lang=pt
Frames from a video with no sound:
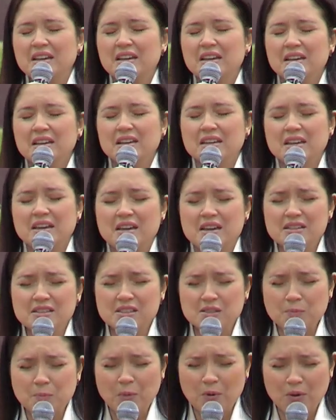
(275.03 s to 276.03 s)
E
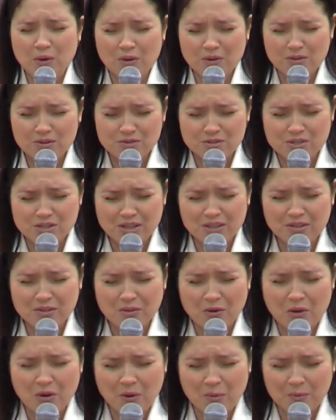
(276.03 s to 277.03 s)
responde em
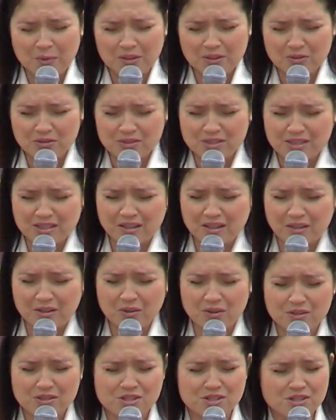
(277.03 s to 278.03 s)
nome do
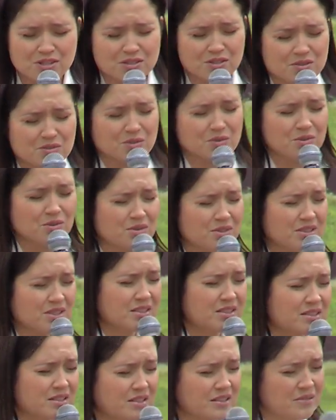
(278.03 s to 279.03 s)
Senhor Jesus.